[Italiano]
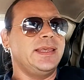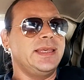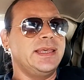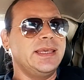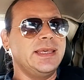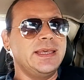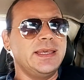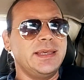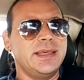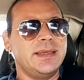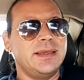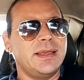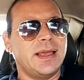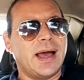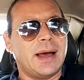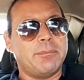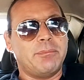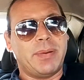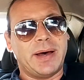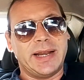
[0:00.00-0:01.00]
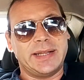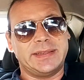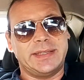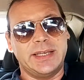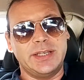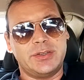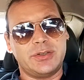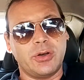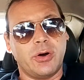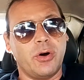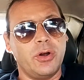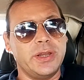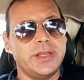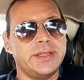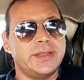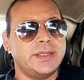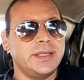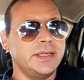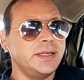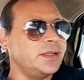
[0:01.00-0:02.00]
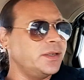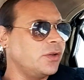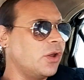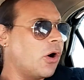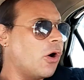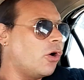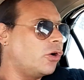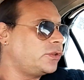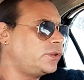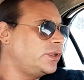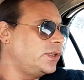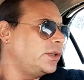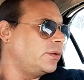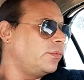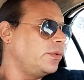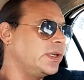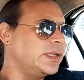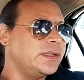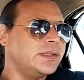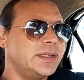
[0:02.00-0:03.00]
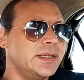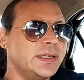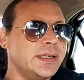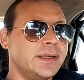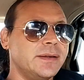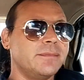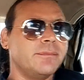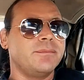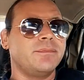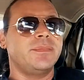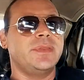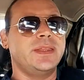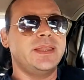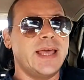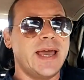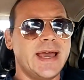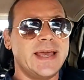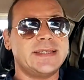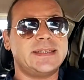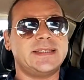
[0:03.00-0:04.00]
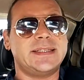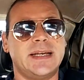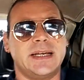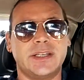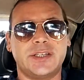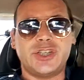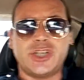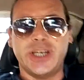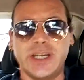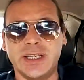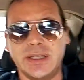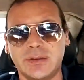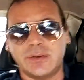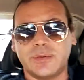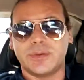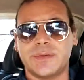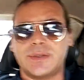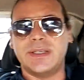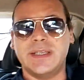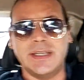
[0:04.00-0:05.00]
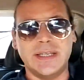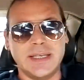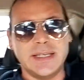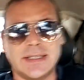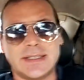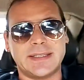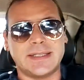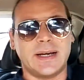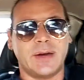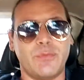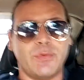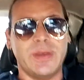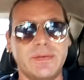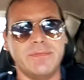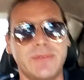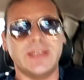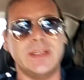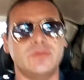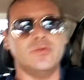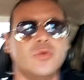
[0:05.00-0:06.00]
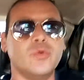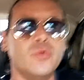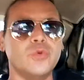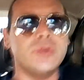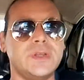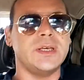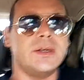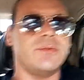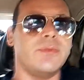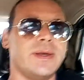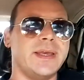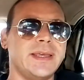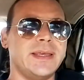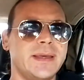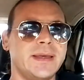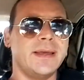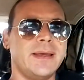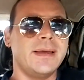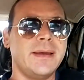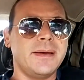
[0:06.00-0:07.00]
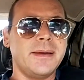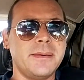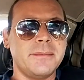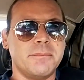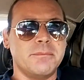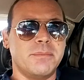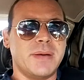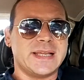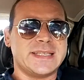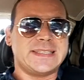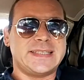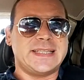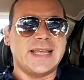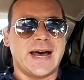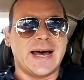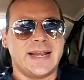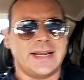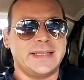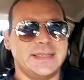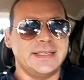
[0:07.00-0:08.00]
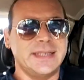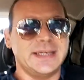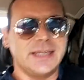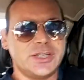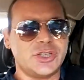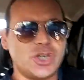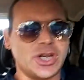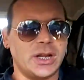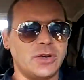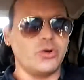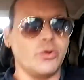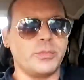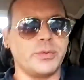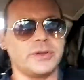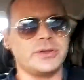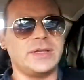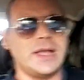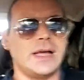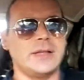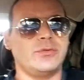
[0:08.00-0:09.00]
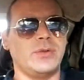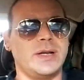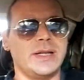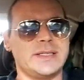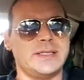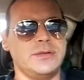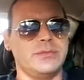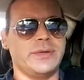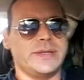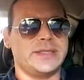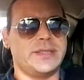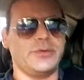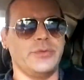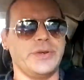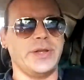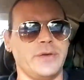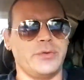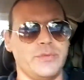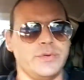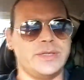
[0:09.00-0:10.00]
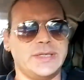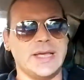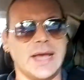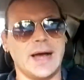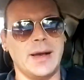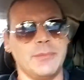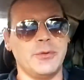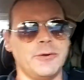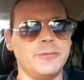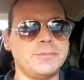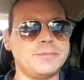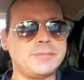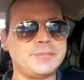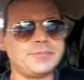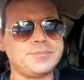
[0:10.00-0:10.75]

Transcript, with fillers: i, a parte i soliti noti, quindi destra, centro, sinistra, quei venduti, quei bastardi che ci hanno portato alla situazione in cui siamo,